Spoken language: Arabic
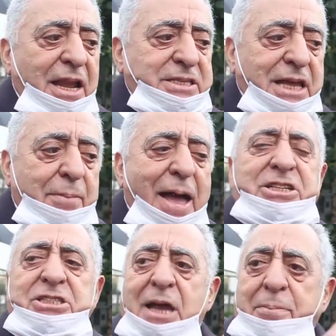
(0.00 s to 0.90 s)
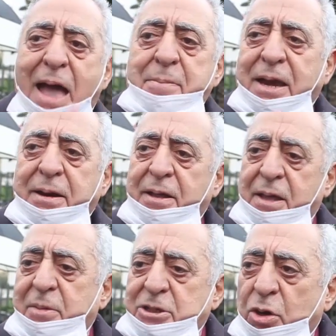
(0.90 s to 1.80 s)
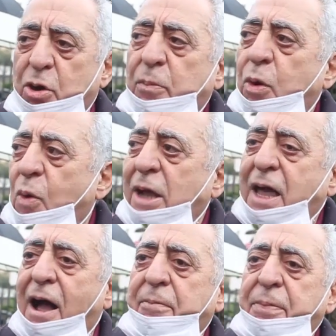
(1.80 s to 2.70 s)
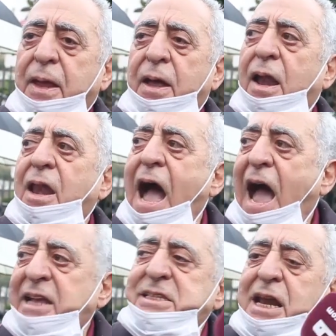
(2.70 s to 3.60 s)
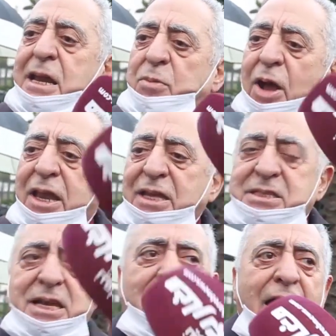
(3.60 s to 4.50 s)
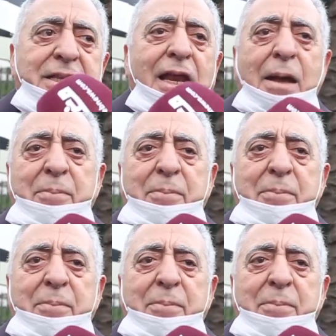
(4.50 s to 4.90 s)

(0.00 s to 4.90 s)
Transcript: كنحترمهاش تماما باش الامور واضحه لا احترم هذا الانسان هذه لا